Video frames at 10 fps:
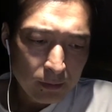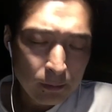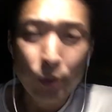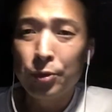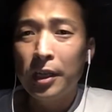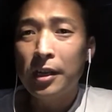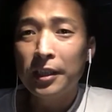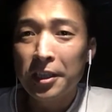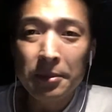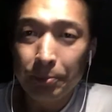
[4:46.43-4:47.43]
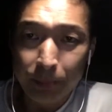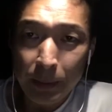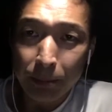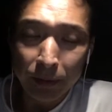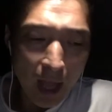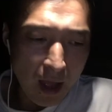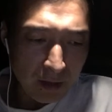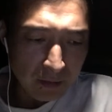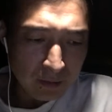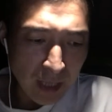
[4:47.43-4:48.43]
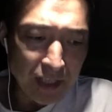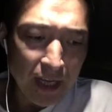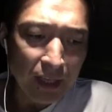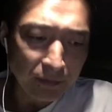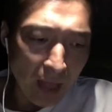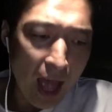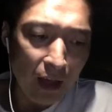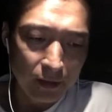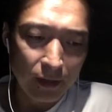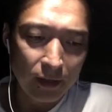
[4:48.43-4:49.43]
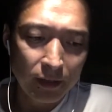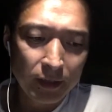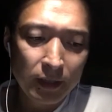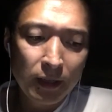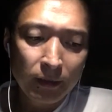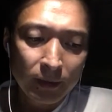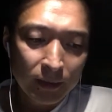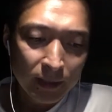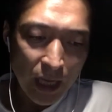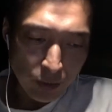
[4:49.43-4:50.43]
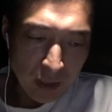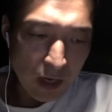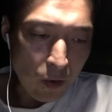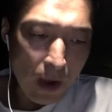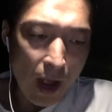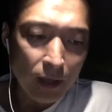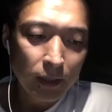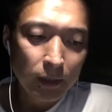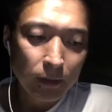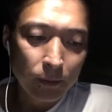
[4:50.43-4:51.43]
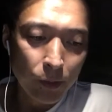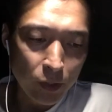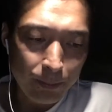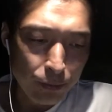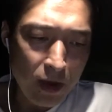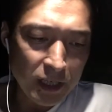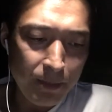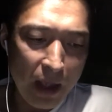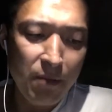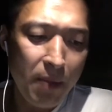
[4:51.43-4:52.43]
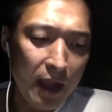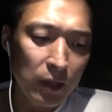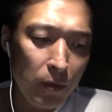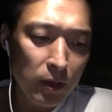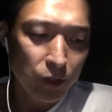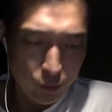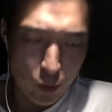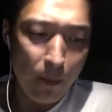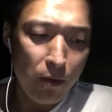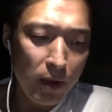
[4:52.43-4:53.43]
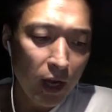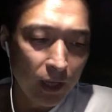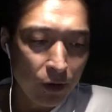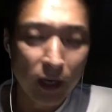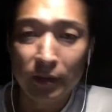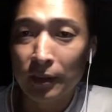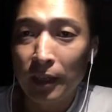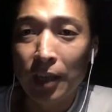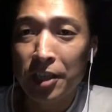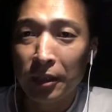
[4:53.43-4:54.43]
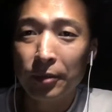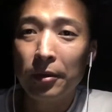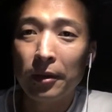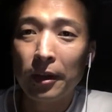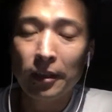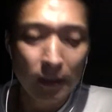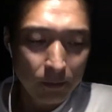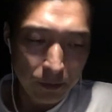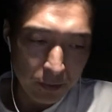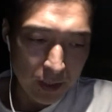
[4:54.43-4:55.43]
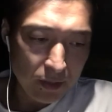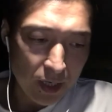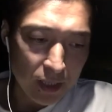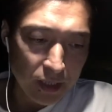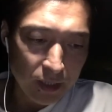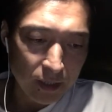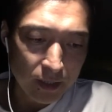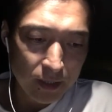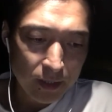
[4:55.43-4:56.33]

我觉得可能性并不大啊。他年龄大了啊，他说这个话，我觉得不会是百分百的为专门为了留人而承诺啊。我觉得这种可能性